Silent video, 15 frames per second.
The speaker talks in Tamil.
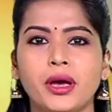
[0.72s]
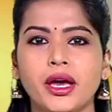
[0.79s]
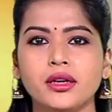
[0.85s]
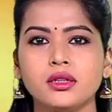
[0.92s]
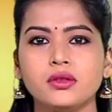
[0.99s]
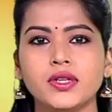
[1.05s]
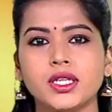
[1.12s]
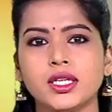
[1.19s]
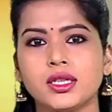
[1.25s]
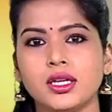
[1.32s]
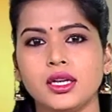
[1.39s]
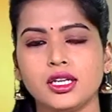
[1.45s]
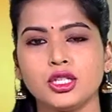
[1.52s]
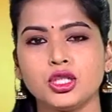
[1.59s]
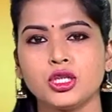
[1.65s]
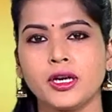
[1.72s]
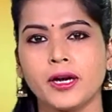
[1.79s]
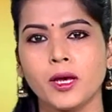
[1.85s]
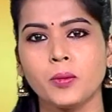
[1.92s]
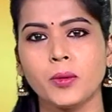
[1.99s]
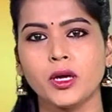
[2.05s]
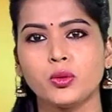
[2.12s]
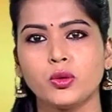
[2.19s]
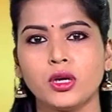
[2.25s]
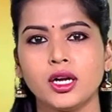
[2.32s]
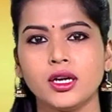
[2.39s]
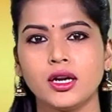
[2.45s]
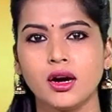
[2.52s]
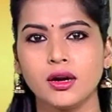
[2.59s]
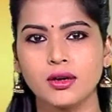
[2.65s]
மேற்கு வங்கத்தில் இன்று
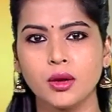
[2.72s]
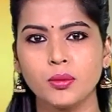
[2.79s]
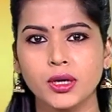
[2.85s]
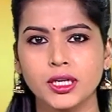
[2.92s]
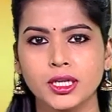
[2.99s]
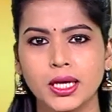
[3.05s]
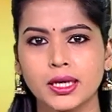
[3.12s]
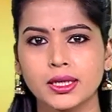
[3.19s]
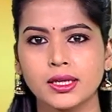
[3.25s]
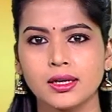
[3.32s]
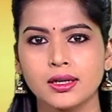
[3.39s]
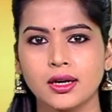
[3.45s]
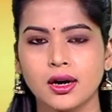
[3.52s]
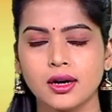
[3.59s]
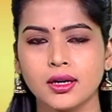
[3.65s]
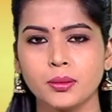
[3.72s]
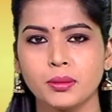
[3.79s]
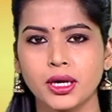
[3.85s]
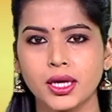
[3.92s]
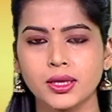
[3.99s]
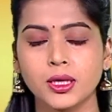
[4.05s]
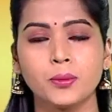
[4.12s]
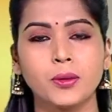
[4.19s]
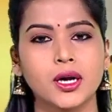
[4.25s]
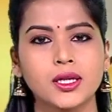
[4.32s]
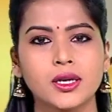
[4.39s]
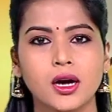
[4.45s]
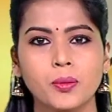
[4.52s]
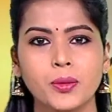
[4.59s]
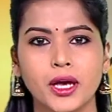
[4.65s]
நடைபெறவுள்ள நான்காம் கட்ட தேர்தலுக்காக பலத்த
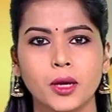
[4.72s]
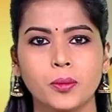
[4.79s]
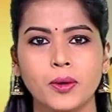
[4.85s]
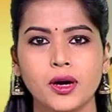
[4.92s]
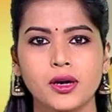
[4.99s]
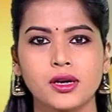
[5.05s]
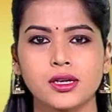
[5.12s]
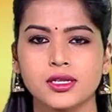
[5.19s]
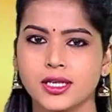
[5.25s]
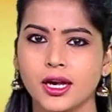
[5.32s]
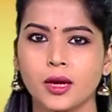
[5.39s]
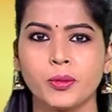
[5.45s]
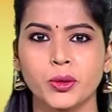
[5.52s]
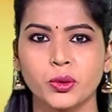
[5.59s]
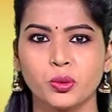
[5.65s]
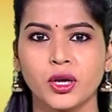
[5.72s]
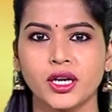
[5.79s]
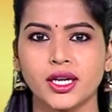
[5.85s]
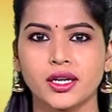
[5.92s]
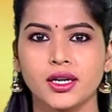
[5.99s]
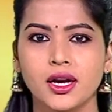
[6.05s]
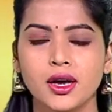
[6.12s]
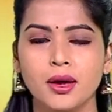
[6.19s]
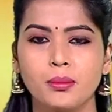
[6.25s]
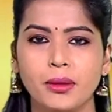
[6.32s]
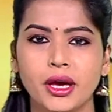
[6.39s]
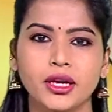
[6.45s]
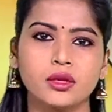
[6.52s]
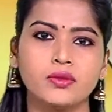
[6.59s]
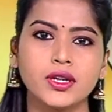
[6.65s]
பாதுகாப்பு ஏற்பாடுகள் செய்யப்பட்டுள்ளன
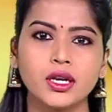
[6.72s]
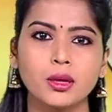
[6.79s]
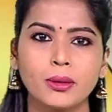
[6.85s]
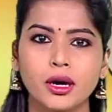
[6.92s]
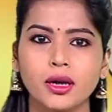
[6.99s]
மேற்கு வங்க